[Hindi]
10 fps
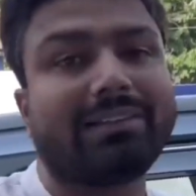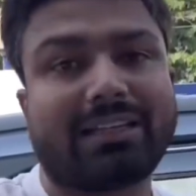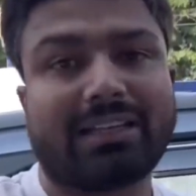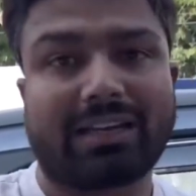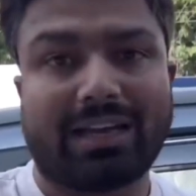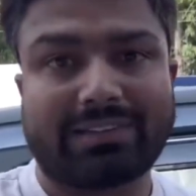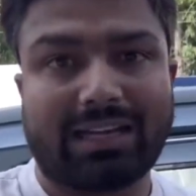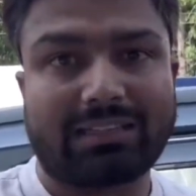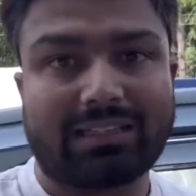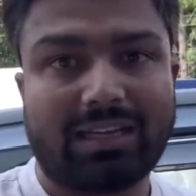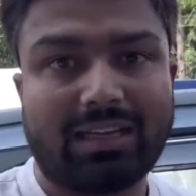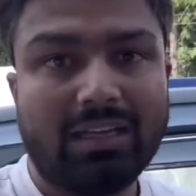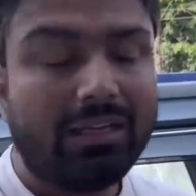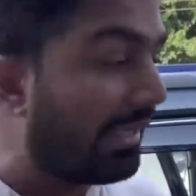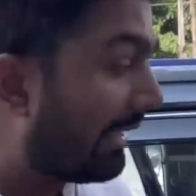पर उनके वीडियोज़ आते हैं
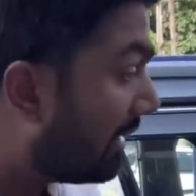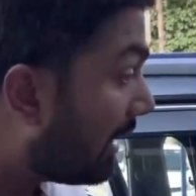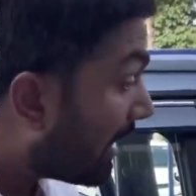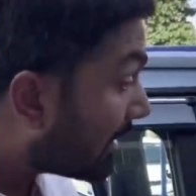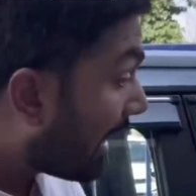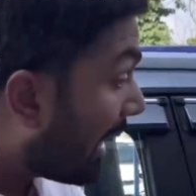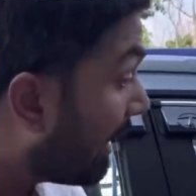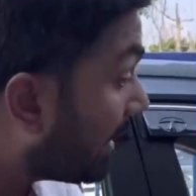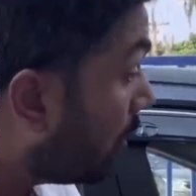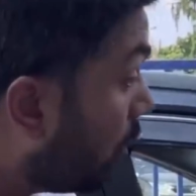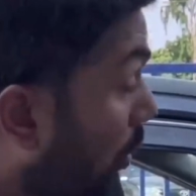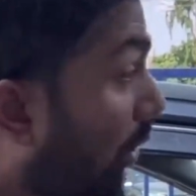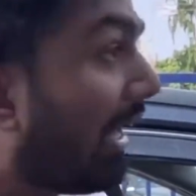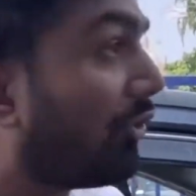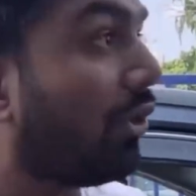पर भाई टाटा के ऊपर उन्होंने
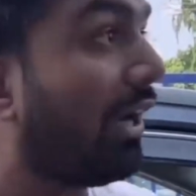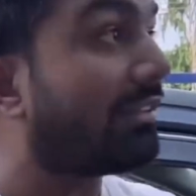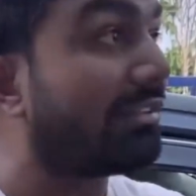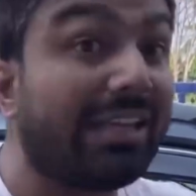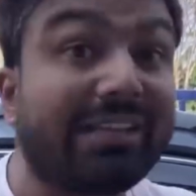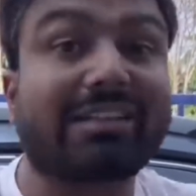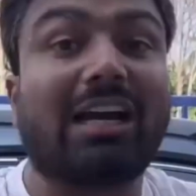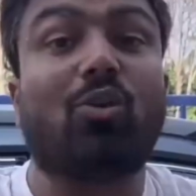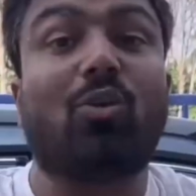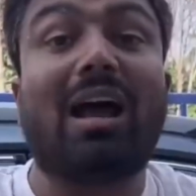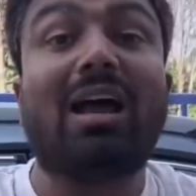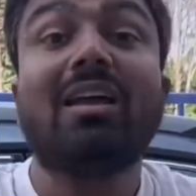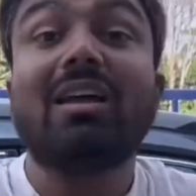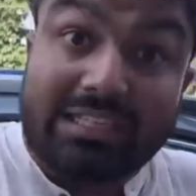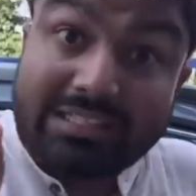खुद वीडियो बनाया है
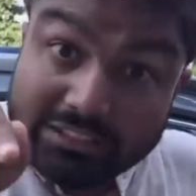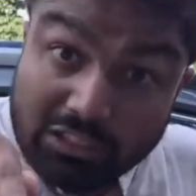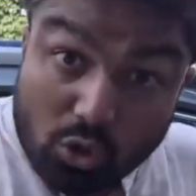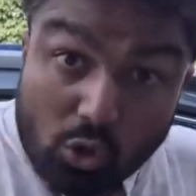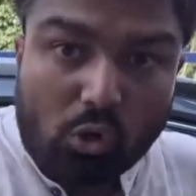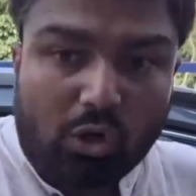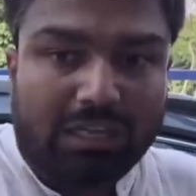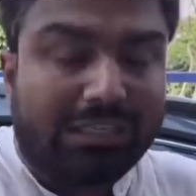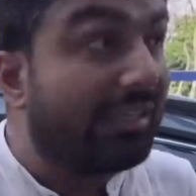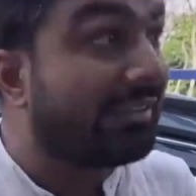और उसके अंदर बताया